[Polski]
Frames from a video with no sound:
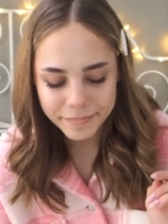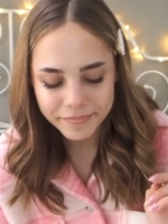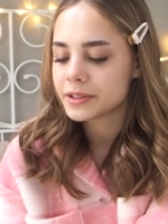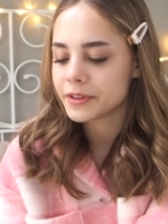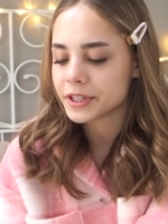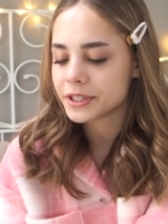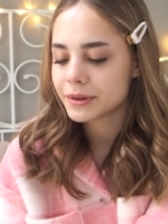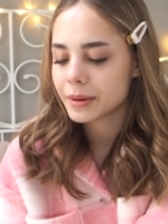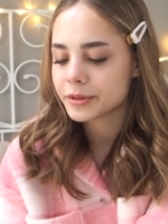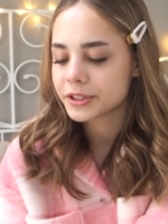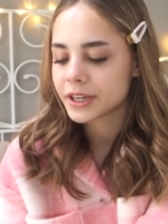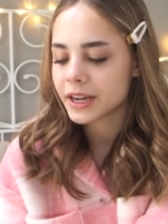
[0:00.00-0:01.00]

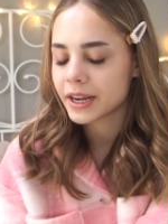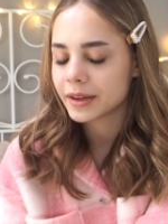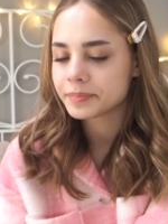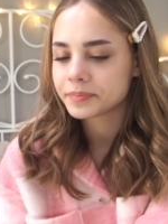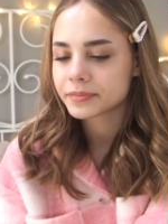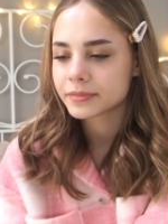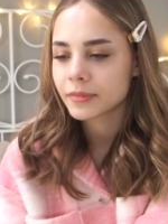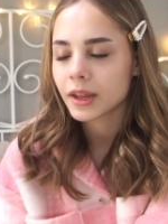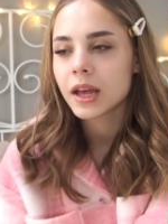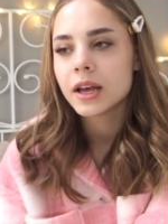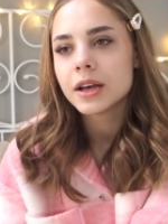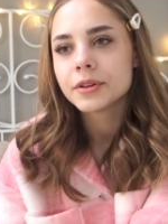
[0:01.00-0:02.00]
Stwierdziłam, że
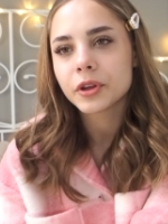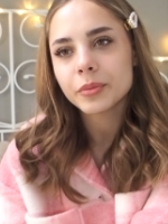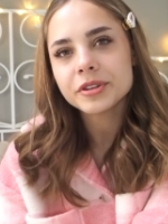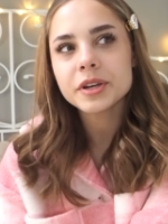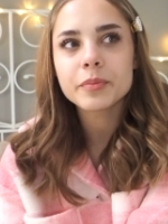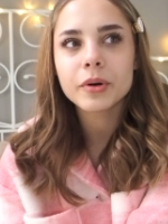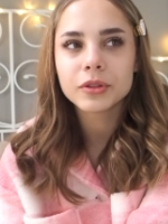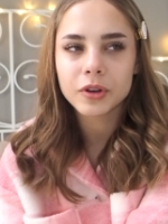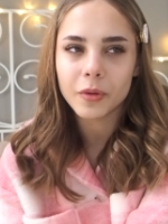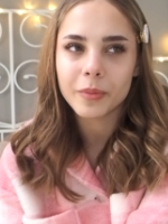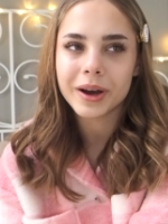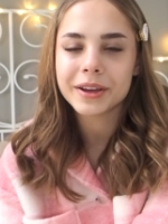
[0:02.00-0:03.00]
to mi się
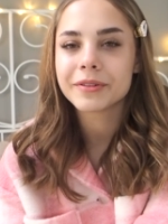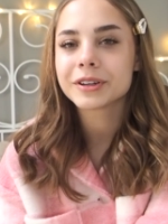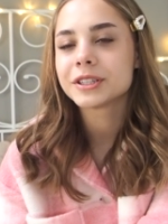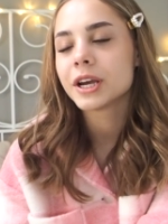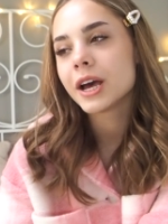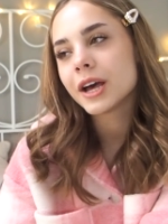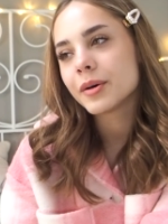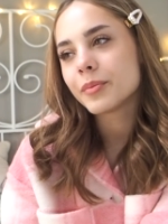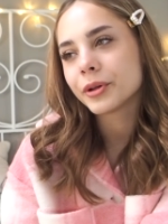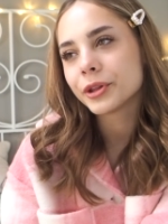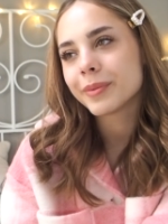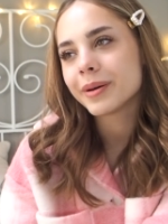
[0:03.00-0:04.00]
podoba i właśnie
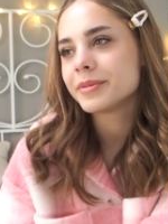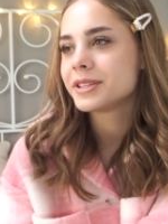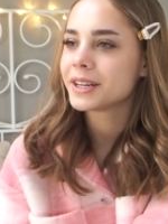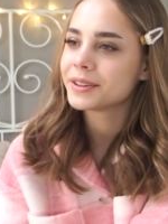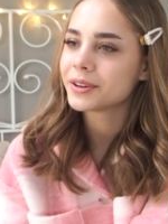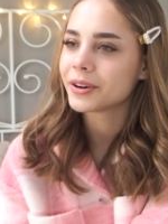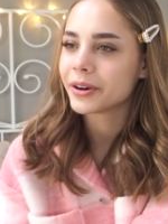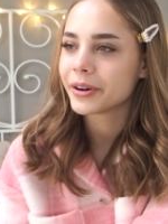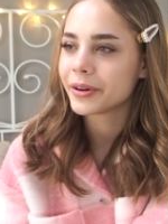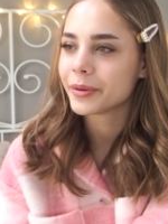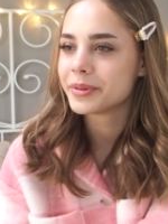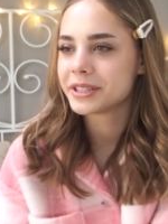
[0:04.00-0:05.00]
podoba mi się
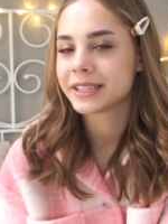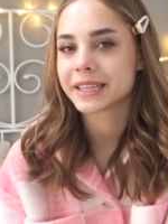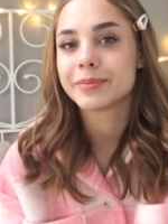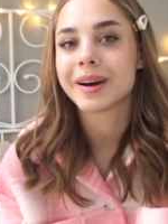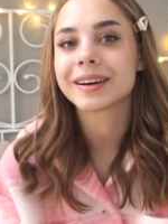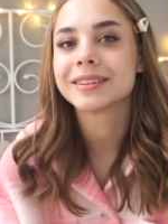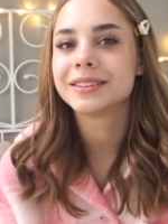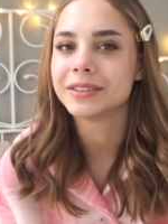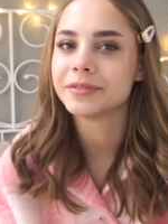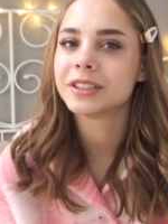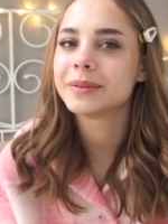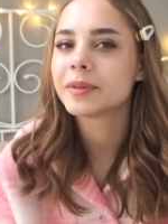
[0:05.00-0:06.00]
to bycie takim
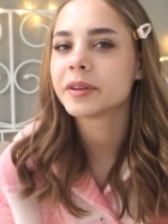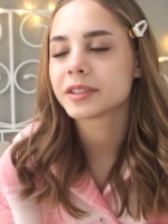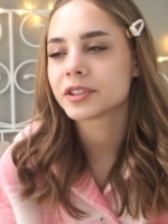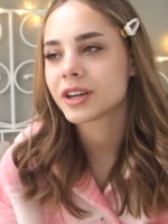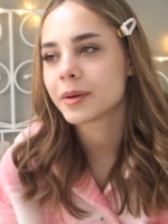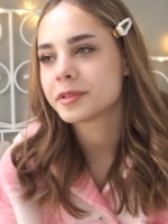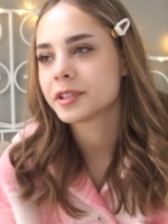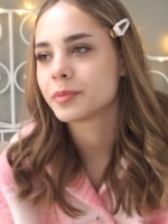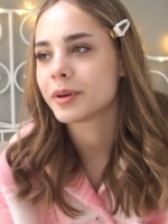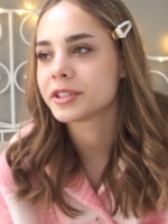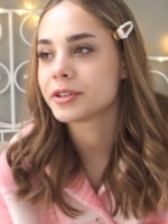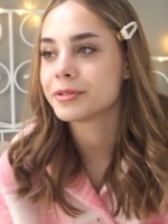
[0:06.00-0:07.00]
aktywnym, no i zaczęłam się też
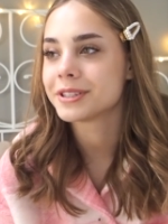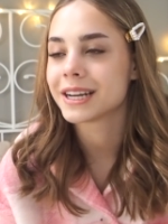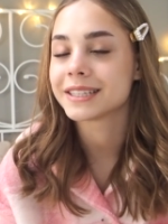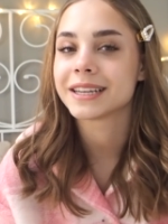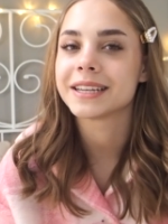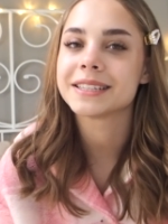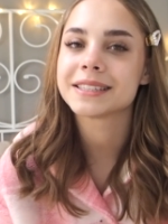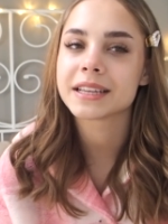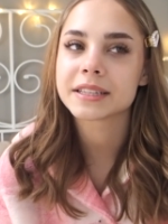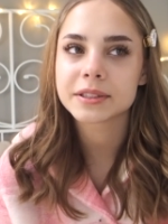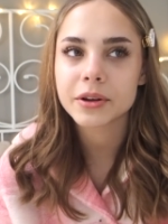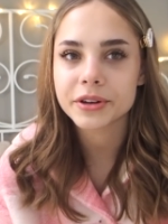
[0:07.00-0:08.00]
bardziej udzielać na Insta
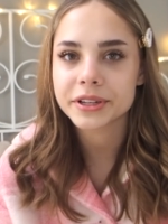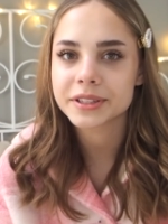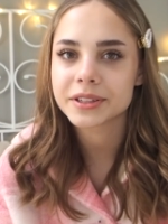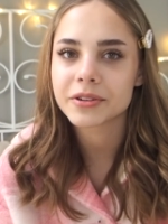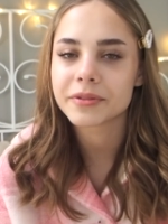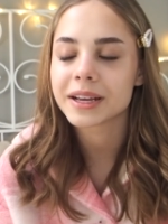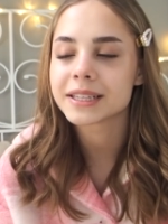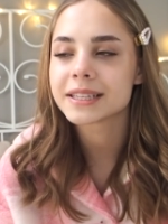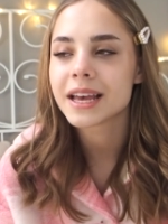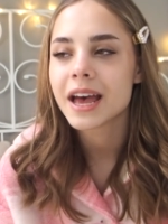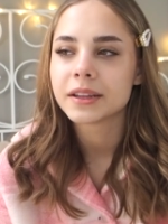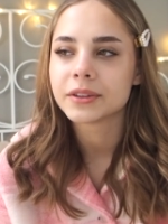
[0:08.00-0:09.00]
Stories do Was,
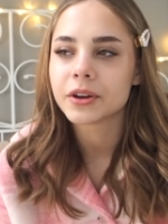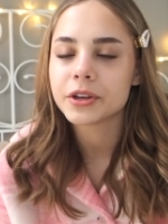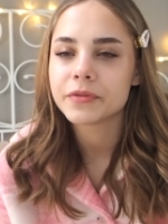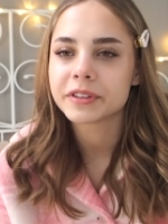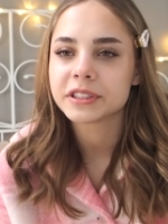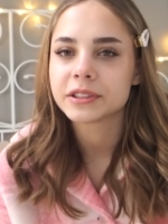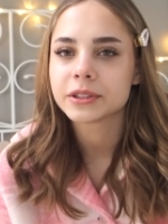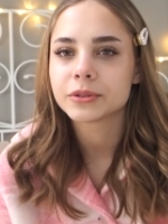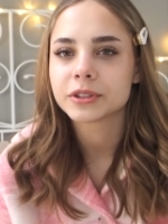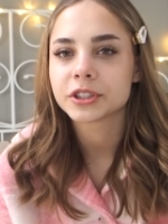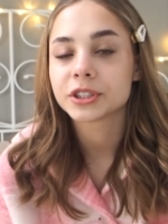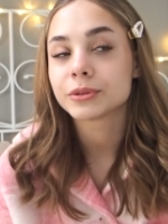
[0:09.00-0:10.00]
no i właśnie to
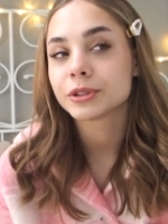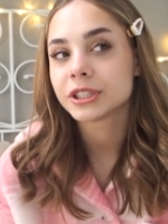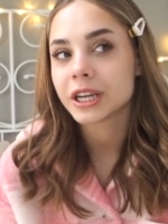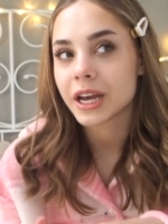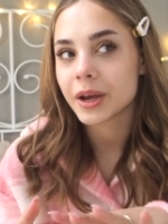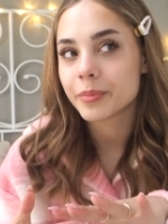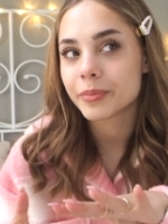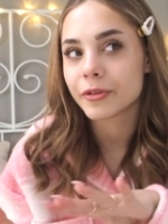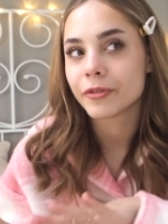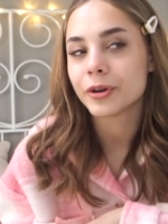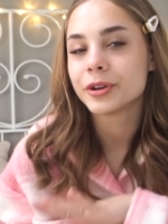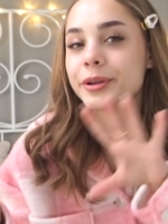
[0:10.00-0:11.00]
już zaczęło się
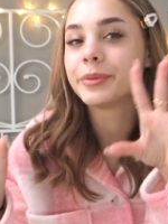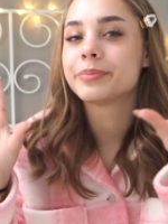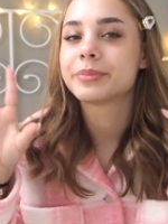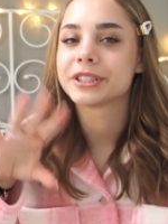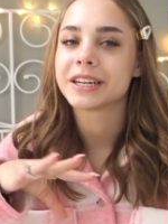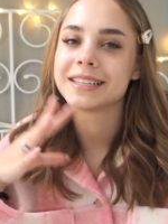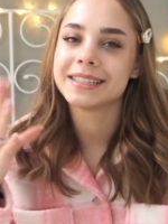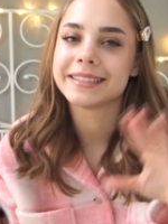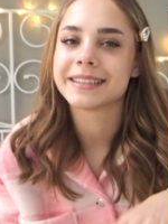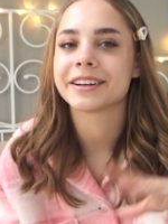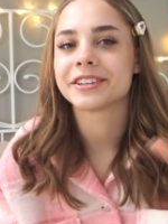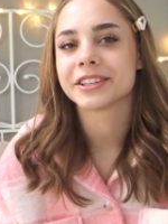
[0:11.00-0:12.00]
powoli
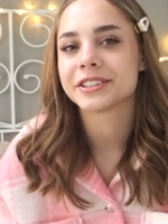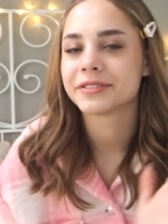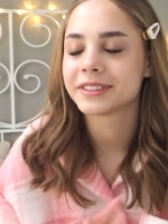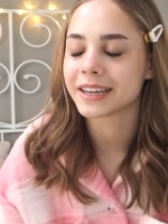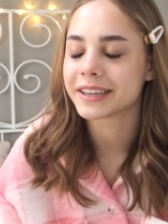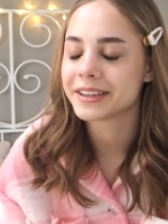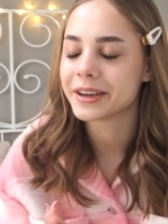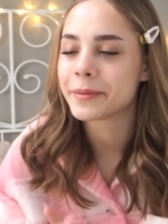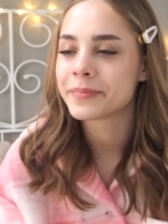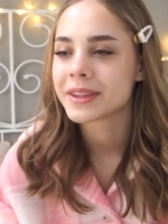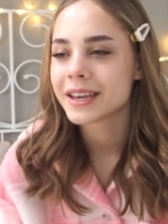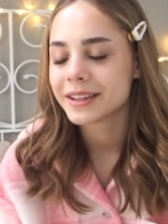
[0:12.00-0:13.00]
przeistaczać w takie
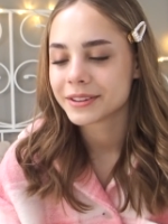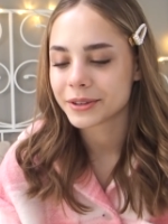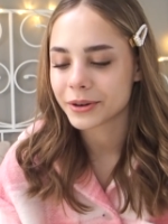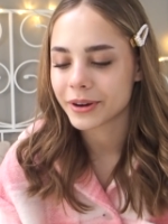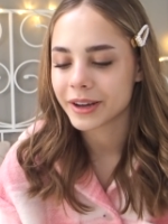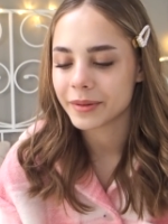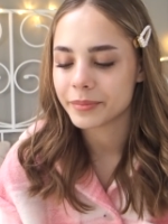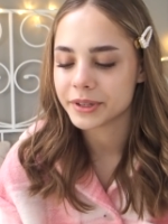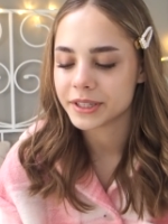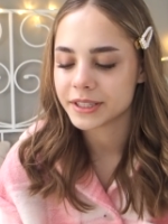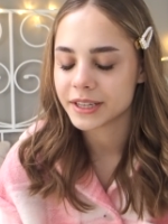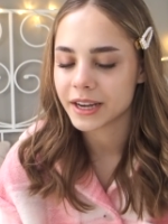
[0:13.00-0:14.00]
trochę
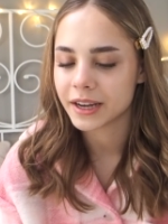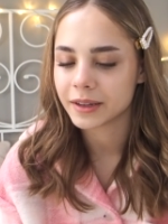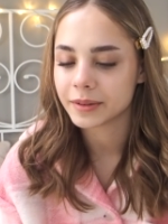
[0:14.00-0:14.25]
bycie